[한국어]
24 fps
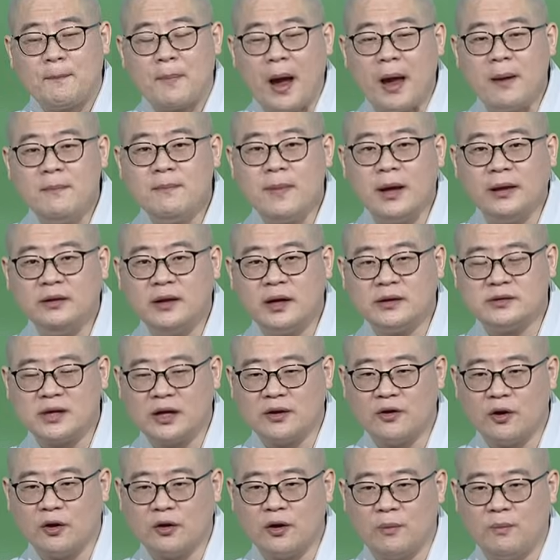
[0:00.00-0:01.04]

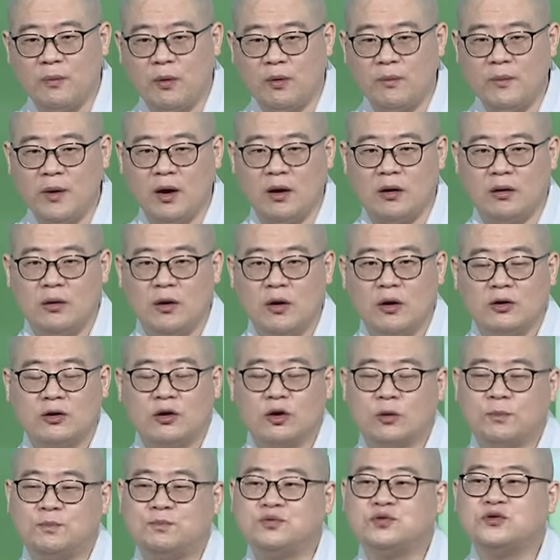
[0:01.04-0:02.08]
팔만대장경에 보면
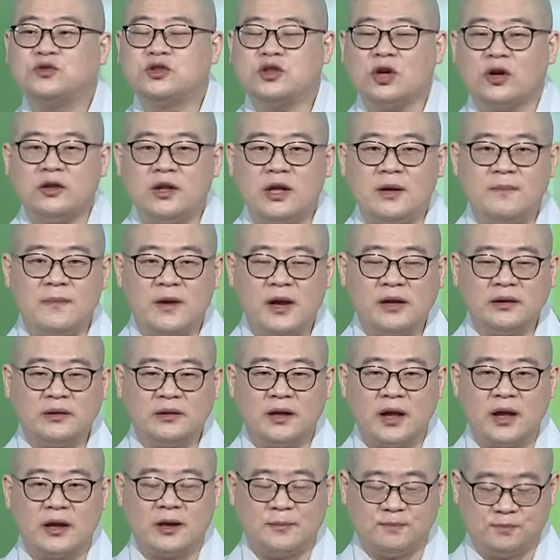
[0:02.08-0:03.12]
그리 부처님
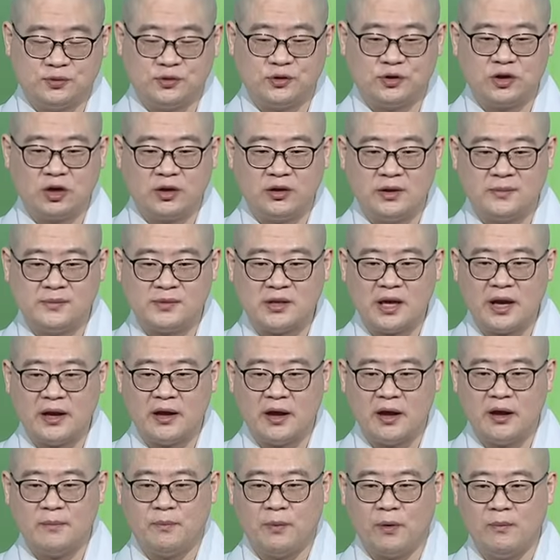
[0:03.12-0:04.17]
일대기 부처님
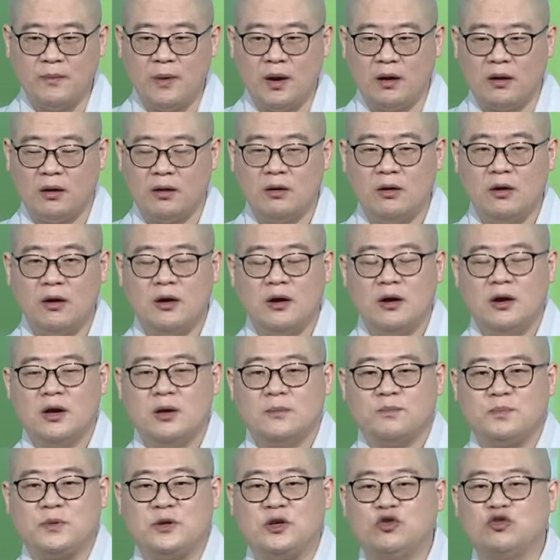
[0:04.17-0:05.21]
생애에 보면
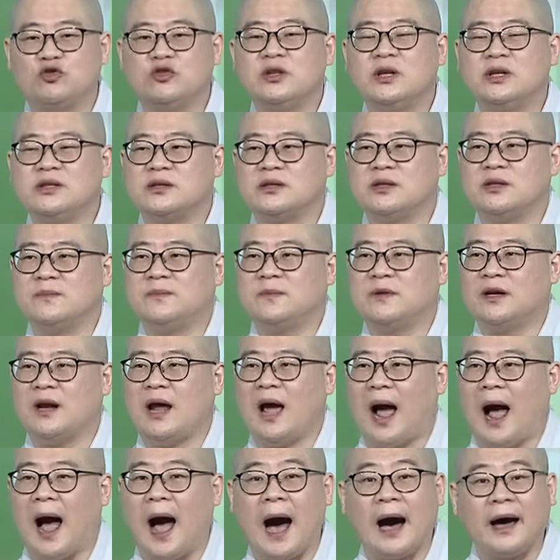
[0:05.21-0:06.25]
비구니
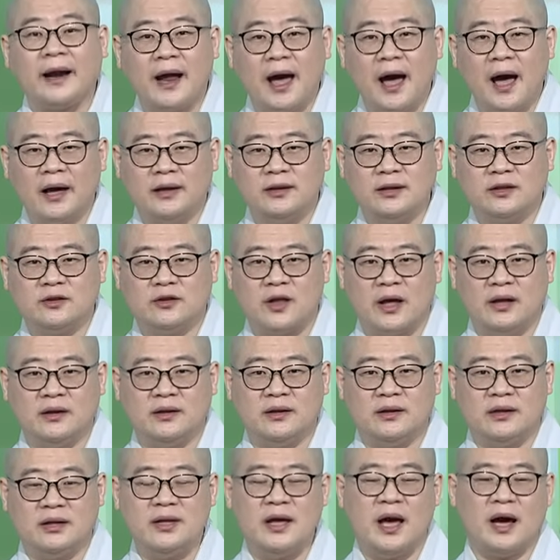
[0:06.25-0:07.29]
스님들의 아라한이
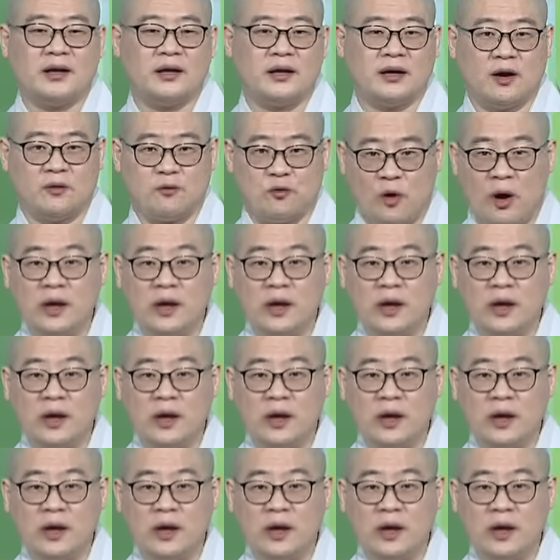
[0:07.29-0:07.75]
된 이야기가